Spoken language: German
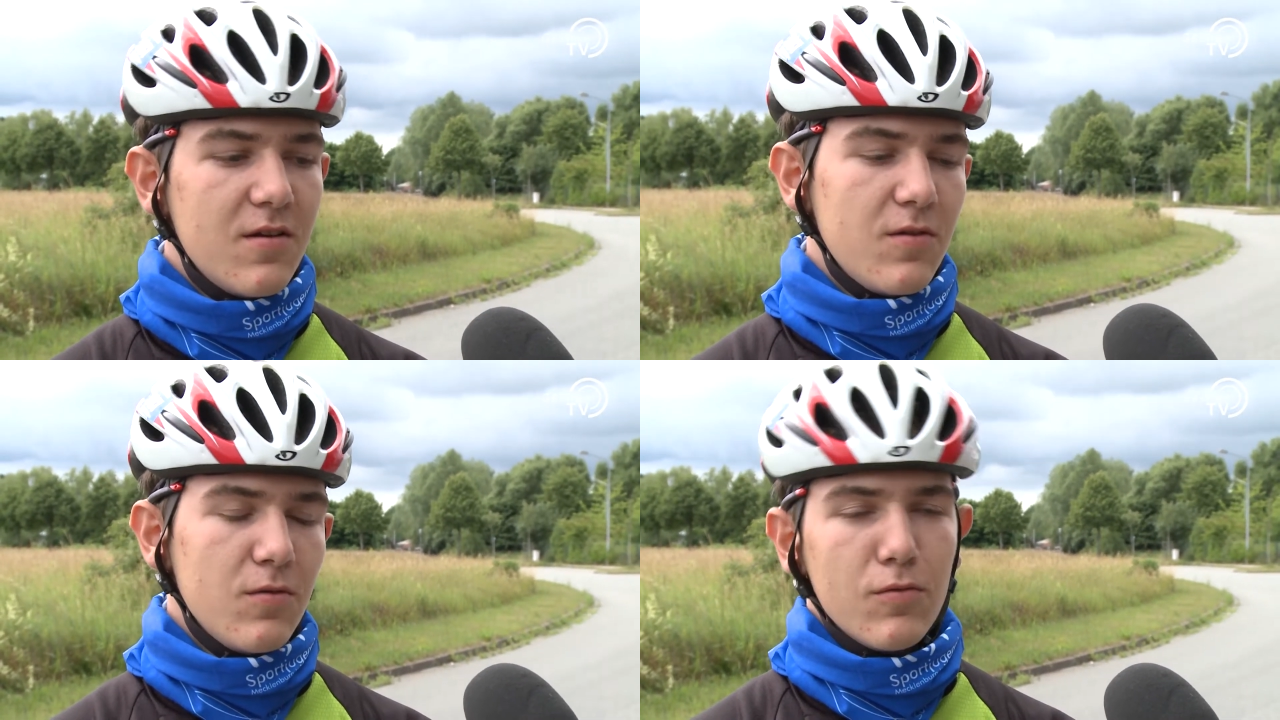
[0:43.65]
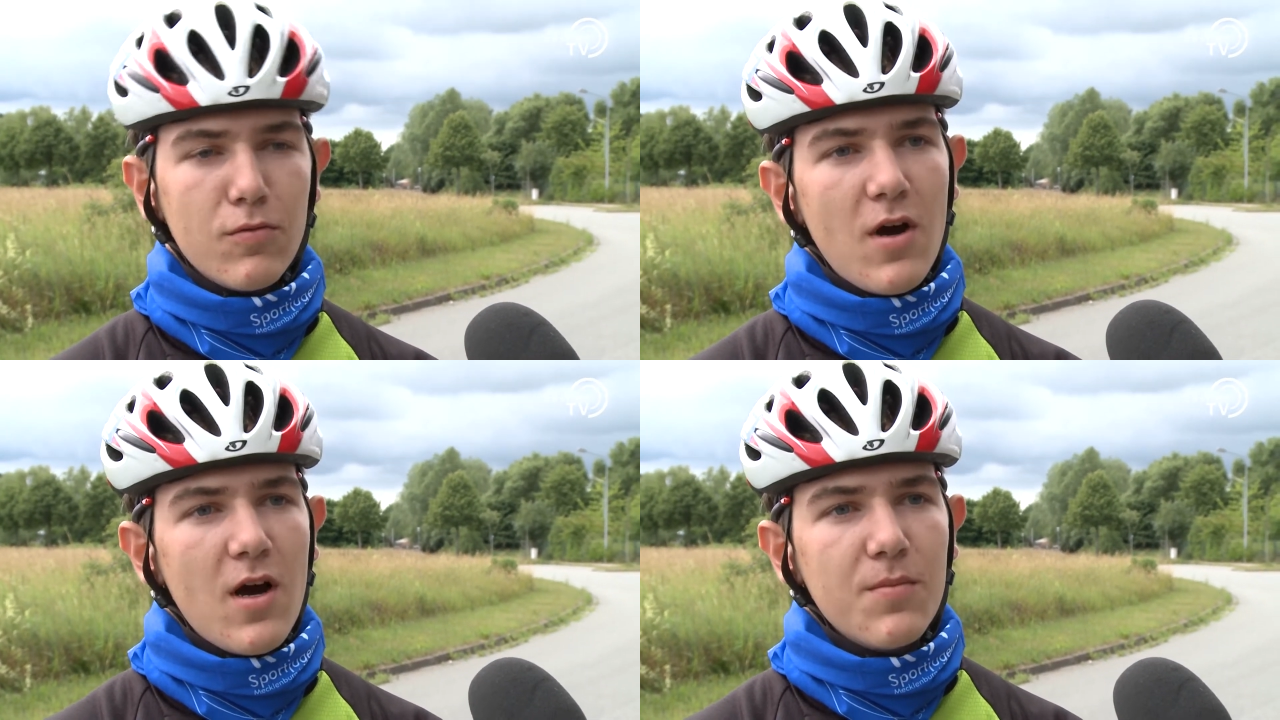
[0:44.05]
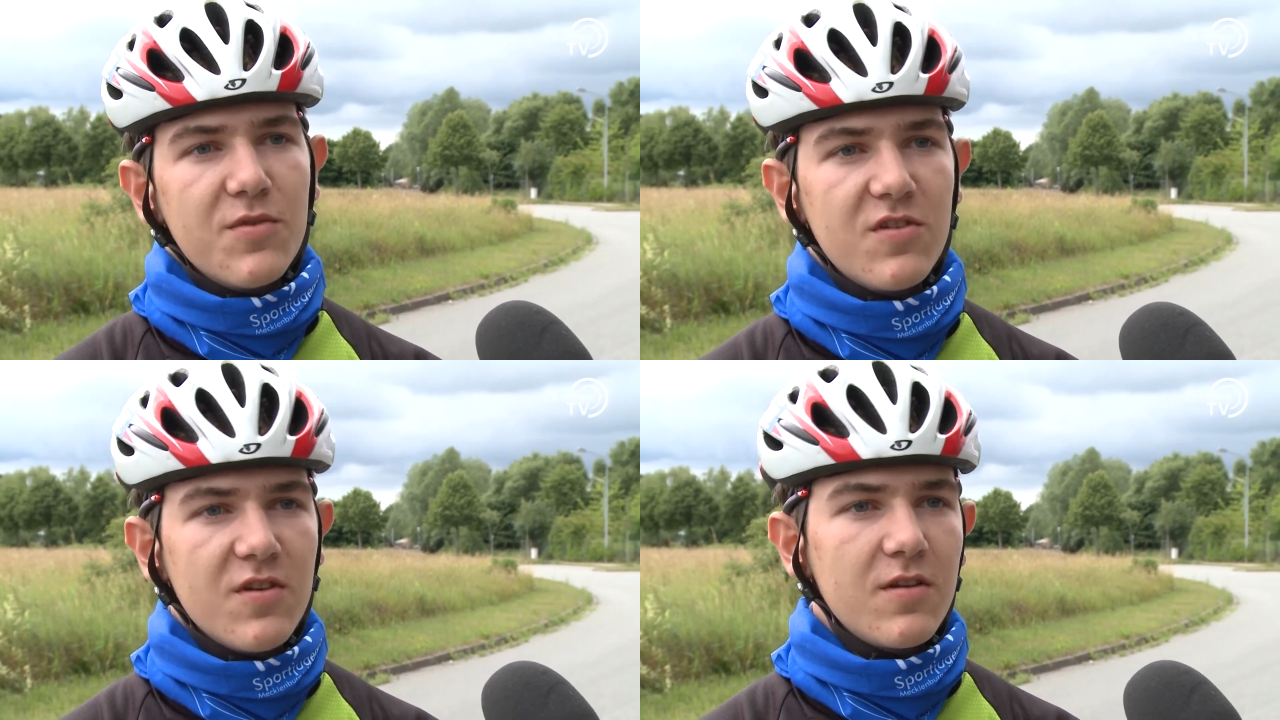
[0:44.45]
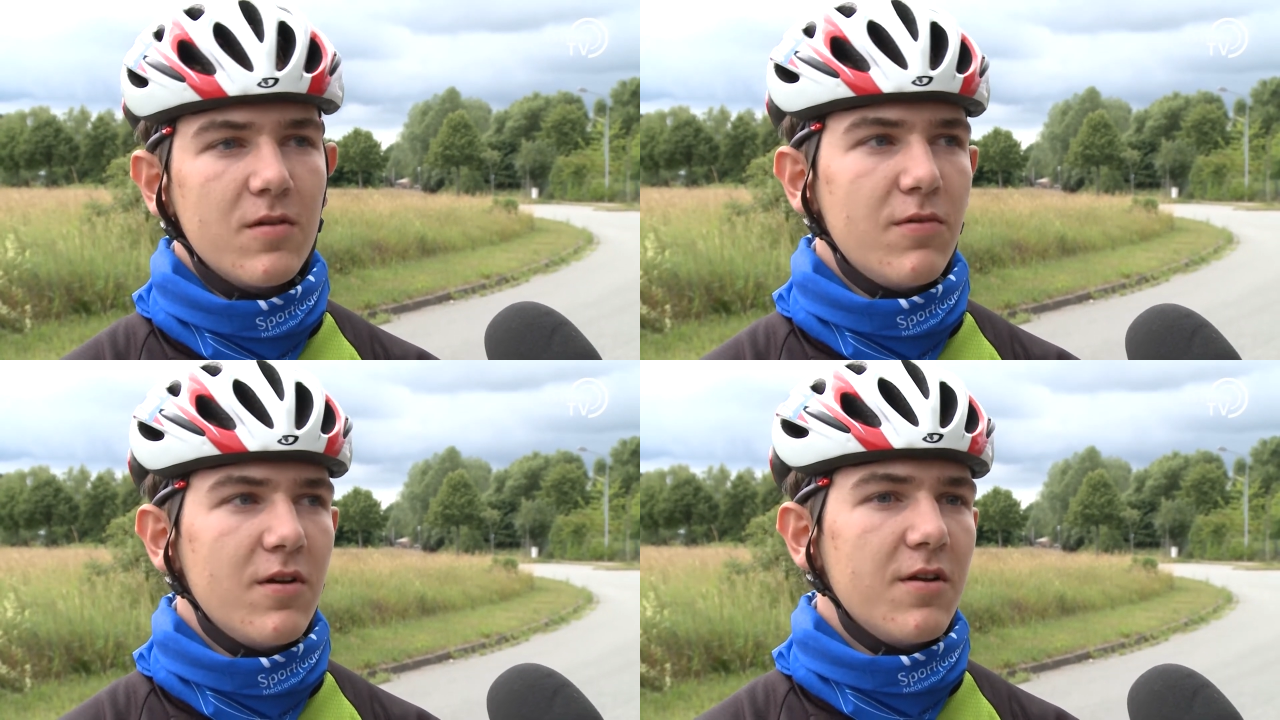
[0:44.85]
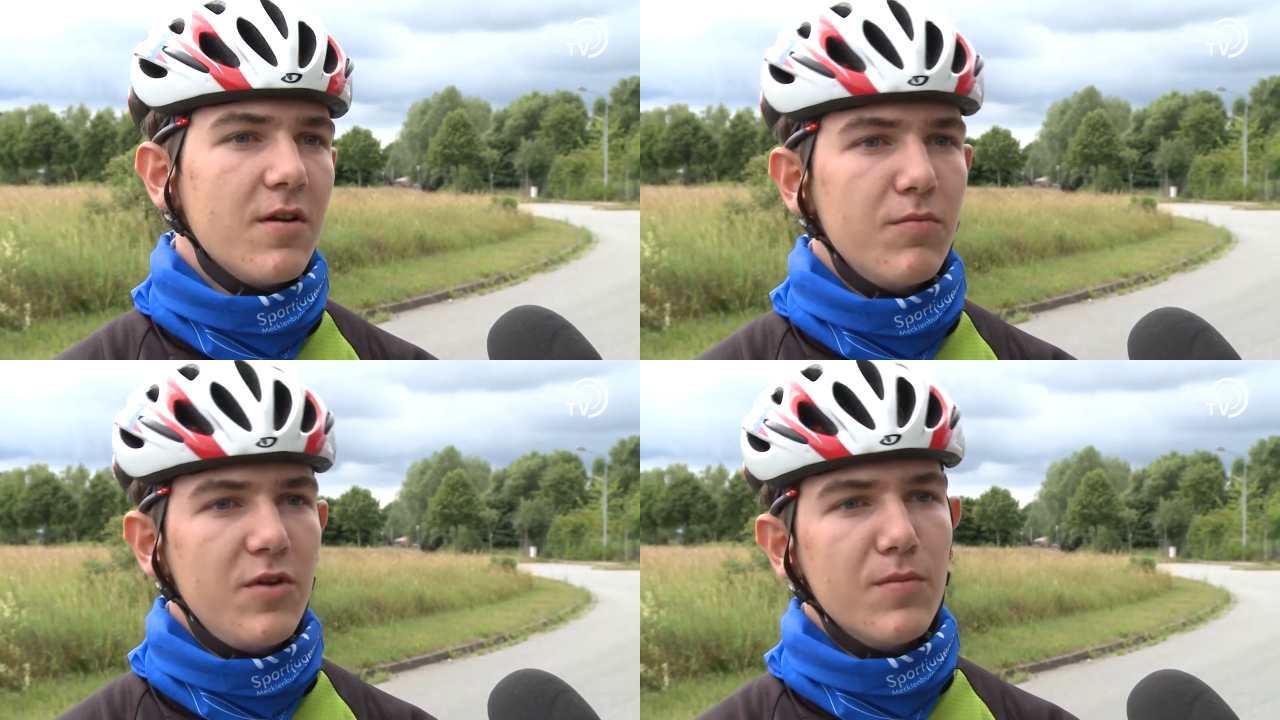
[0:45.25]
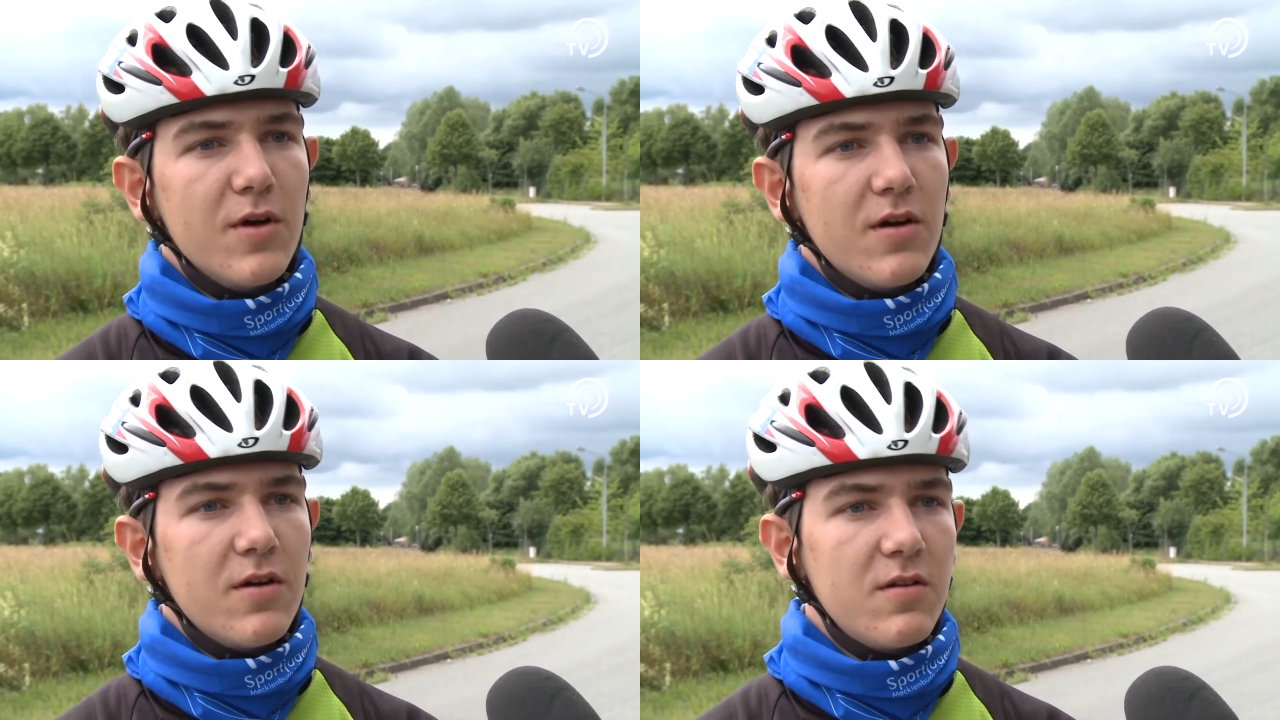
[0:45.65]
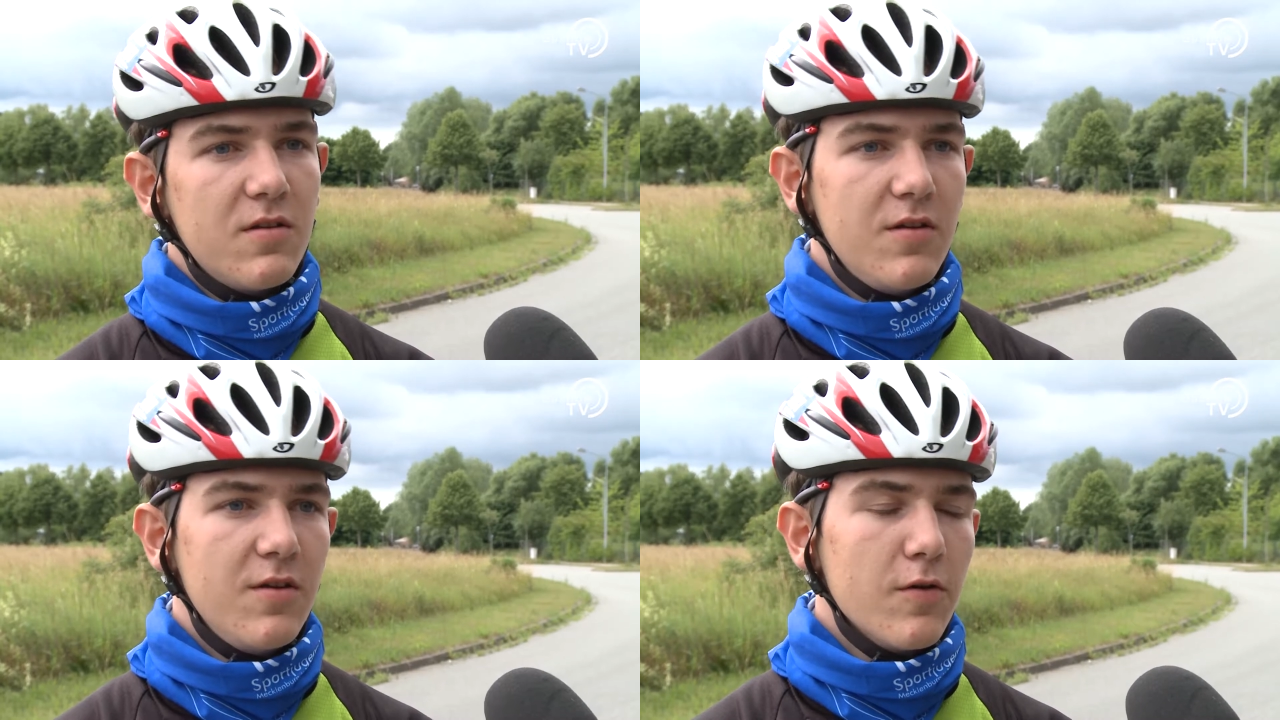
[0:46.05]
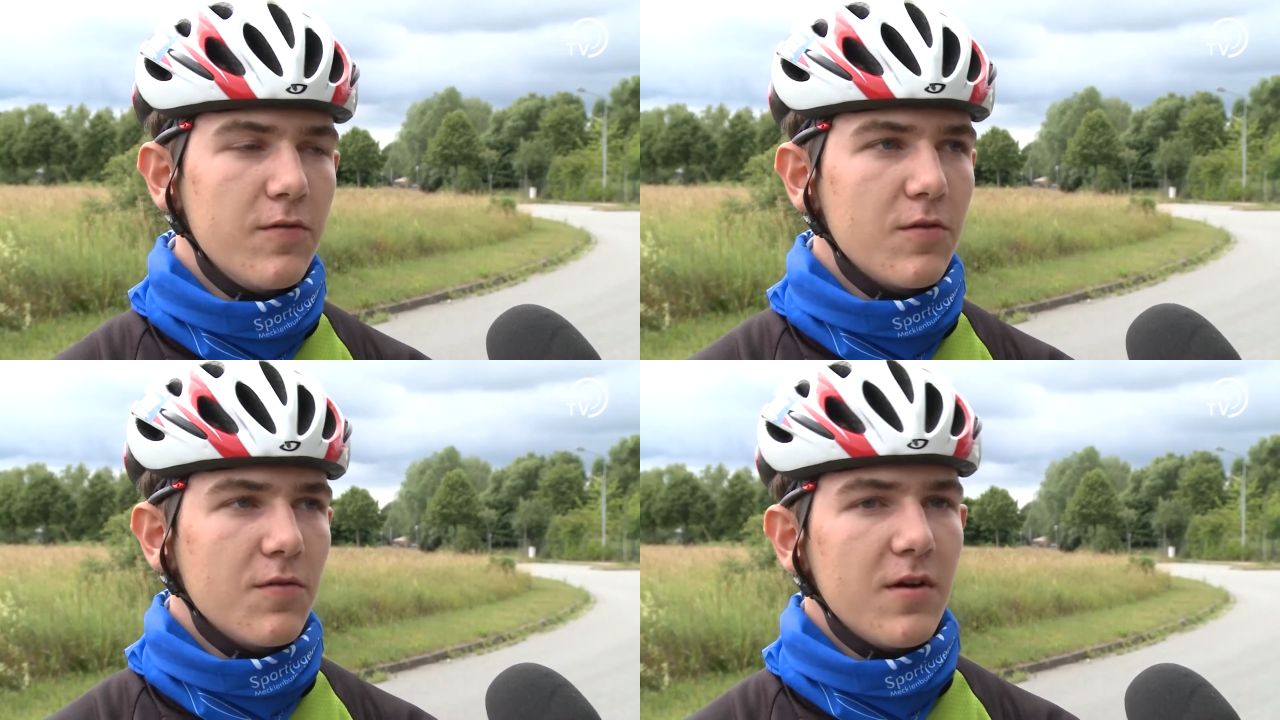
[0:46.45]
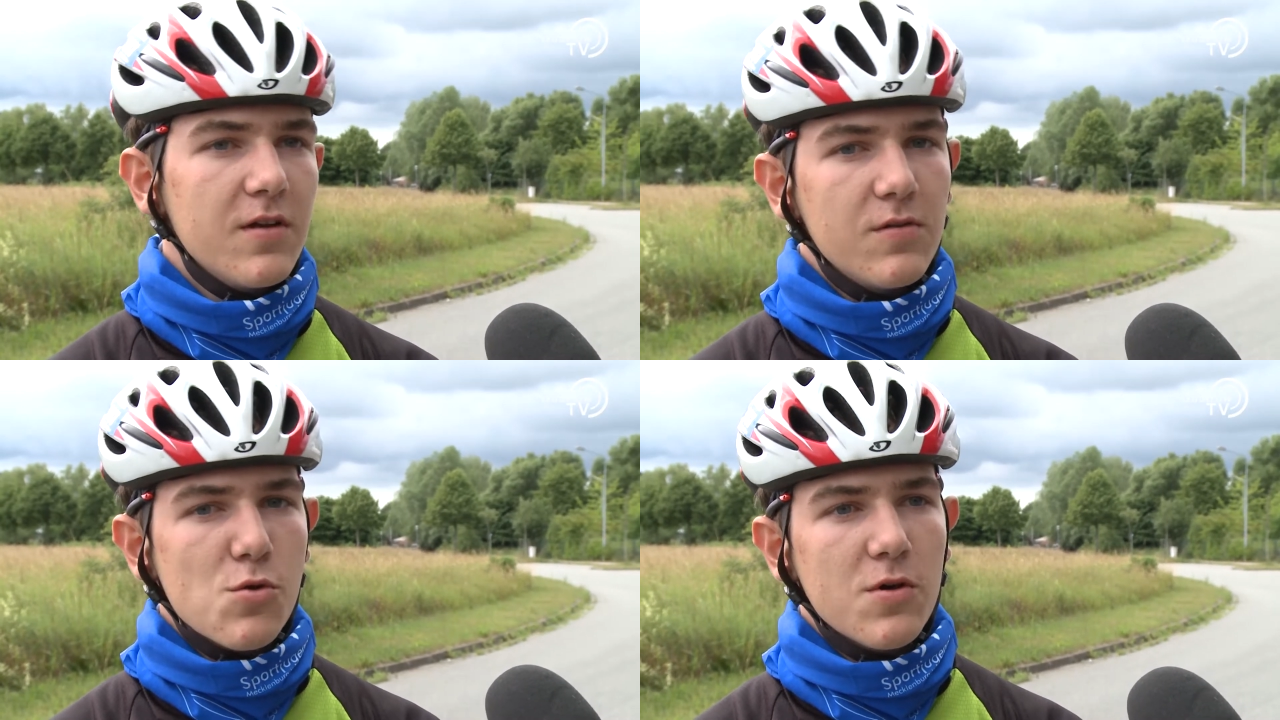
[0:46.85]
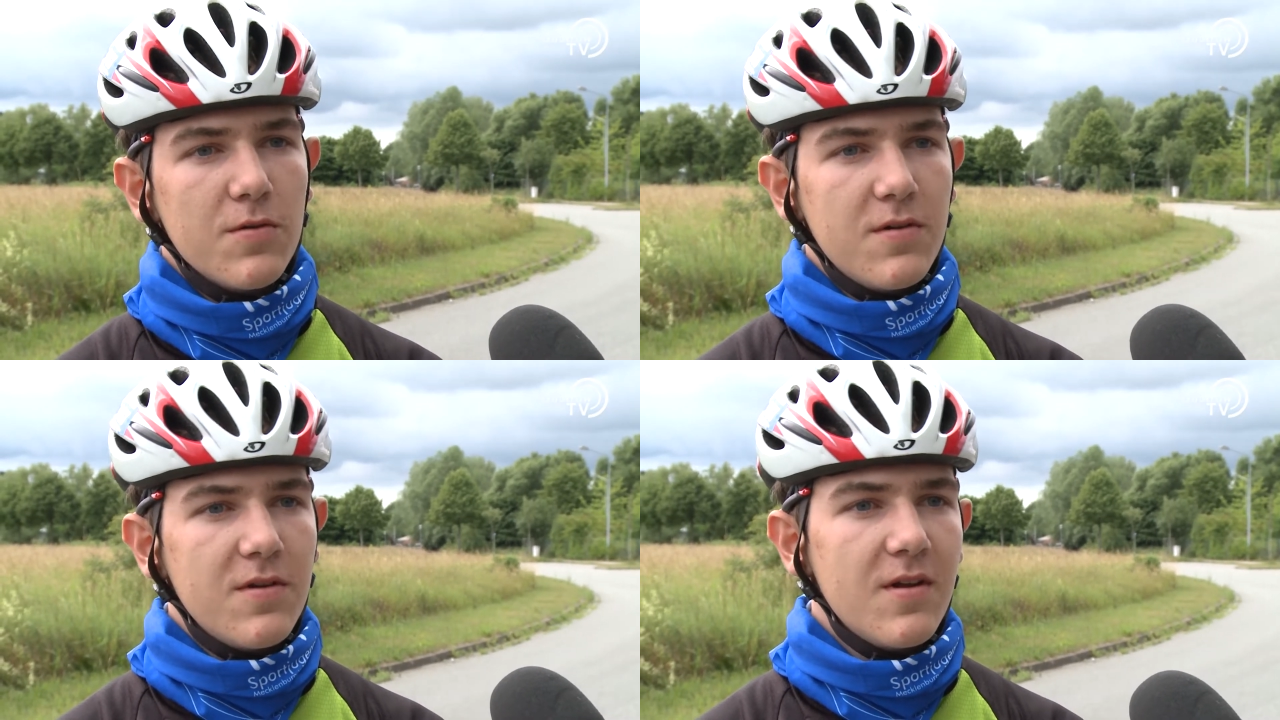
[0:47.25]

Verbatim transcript: So abends ist halt geplant, am Beamer die Öffnungsfeier zu schauen.